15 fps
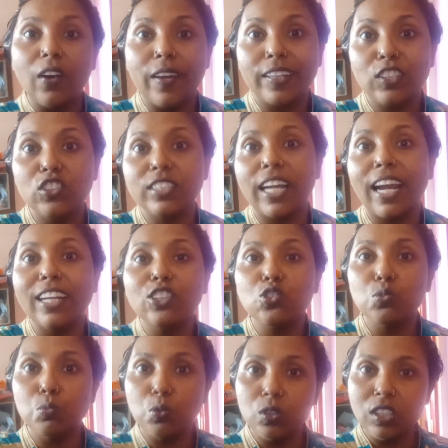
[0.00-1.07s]
দাঁড়া একটু চায়ের
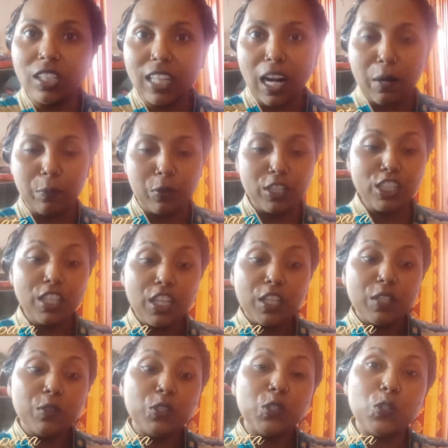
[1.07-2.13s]
চুমুক দিই তারপরে
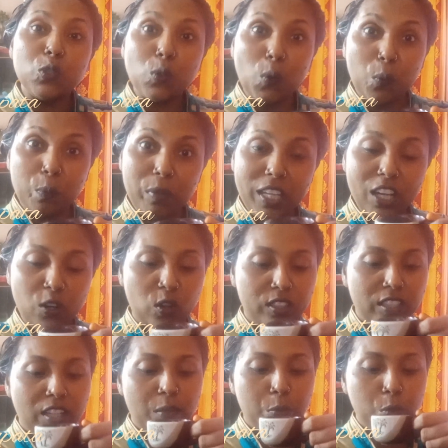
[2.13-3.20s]
জমিয়ে
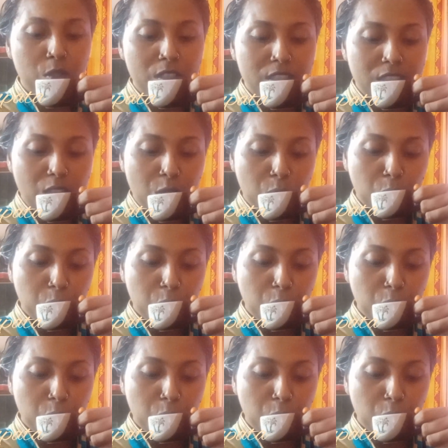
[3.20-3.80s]
কথাটা বলছি